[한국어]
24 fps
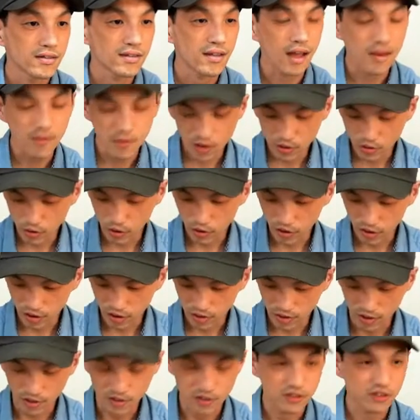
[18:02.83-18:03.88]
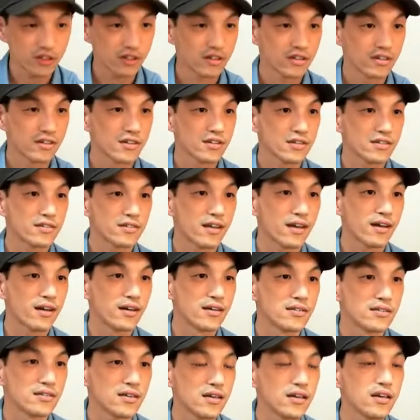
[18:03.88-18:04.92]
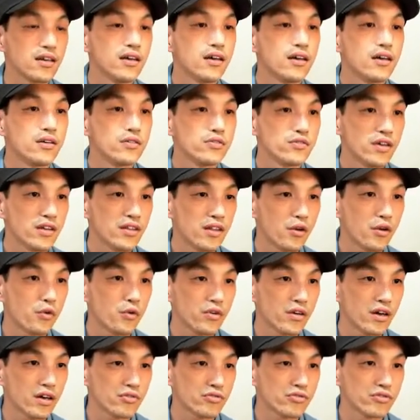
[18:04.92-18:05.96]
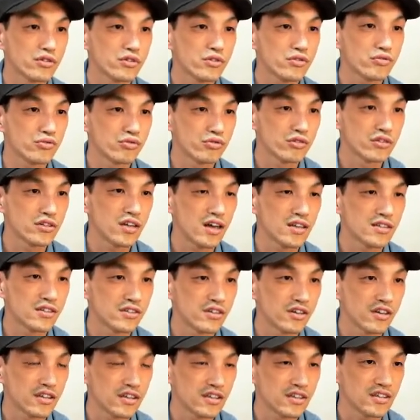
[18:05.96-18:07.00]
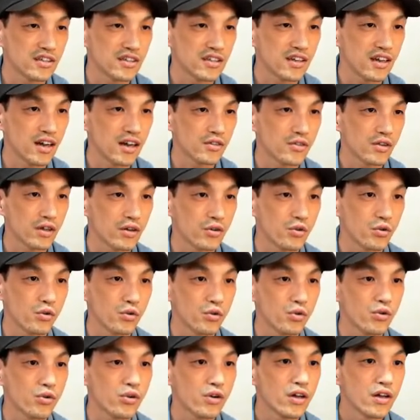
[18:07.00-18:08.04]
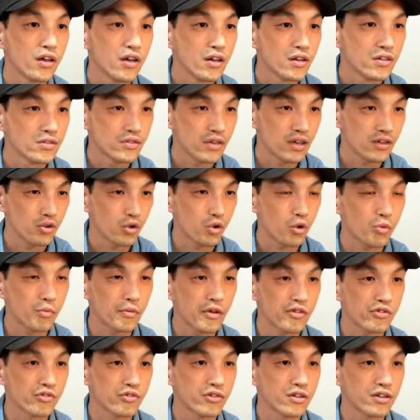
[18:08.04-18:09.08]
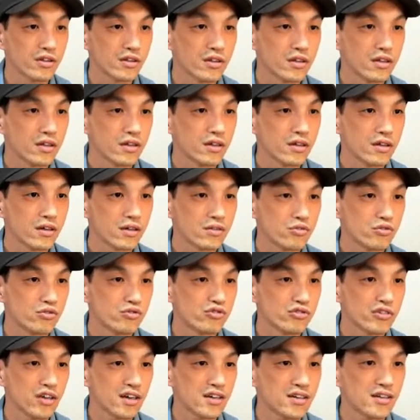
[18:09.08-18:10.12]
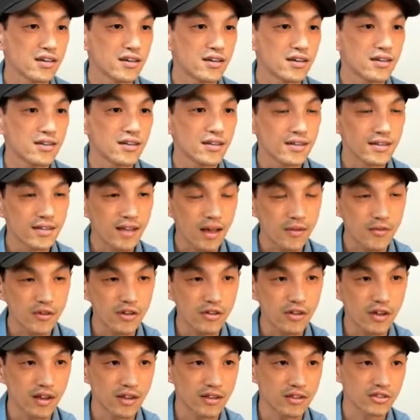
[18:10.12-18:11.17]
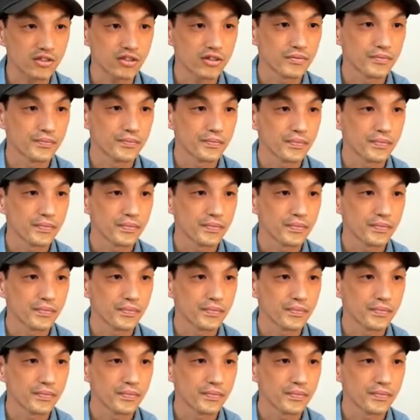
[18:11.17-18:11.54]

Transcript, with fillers: 3이 되어야 되겠죠. 그래야지 최대 공약수는 둘 다 들어있는 2가 되고 최소 공배수는 둘 중에 큰 3이 되겠죠.